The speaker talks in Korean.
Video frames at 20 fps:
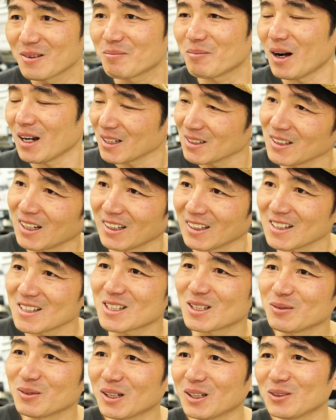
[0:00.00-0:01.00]
말은 안
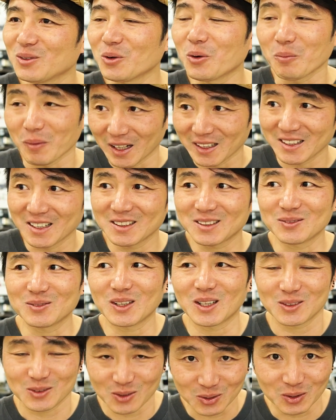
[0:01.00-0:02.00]
했지만 욕 많이
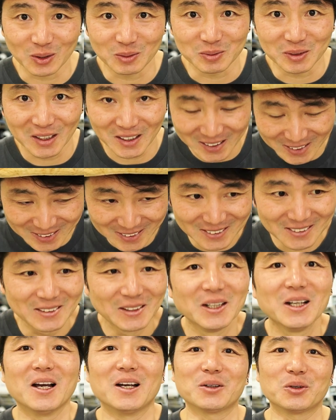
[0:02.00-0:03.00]
했습니다. 죄송합니다.
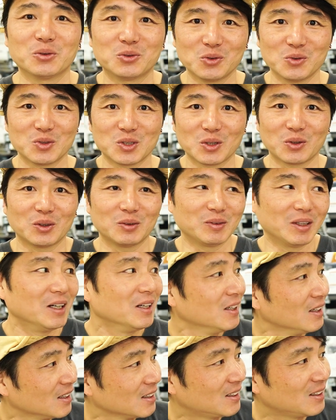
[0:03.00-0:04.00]
예, 교수님 죄송합니다.
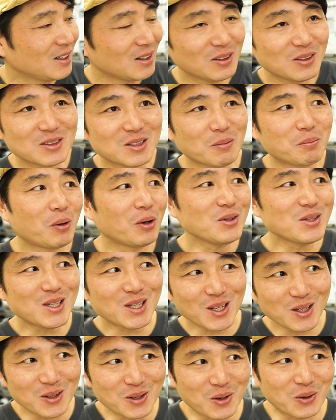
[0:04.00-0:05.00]
그래서 이제
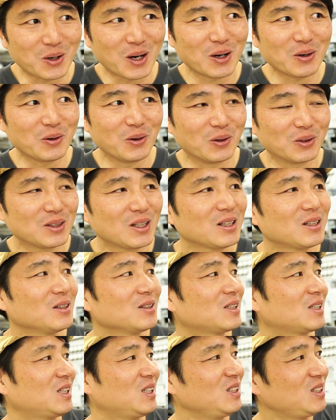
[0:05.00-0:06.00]
펀칭을 욕하고 근데
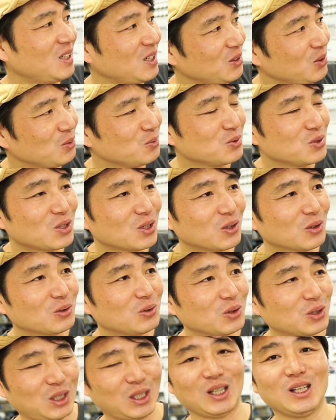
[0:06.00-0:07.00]
내 기계도
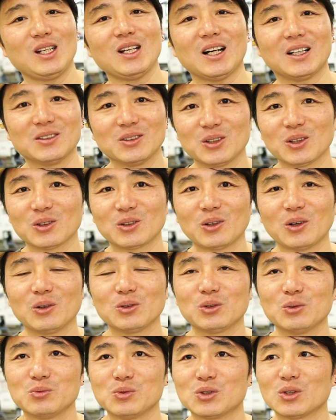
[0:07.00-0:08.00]
문제였고 길이 안 들었던
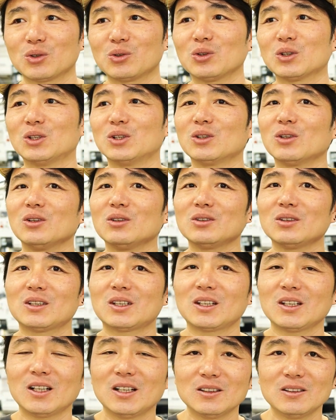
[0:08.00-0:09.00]
것도 문제였고 그런
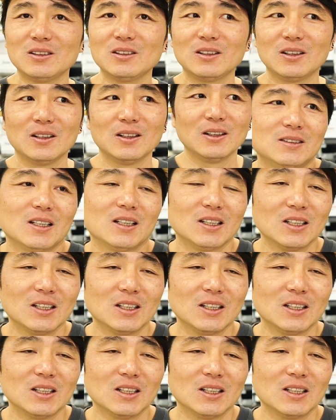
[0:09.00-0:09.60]
시간을 이제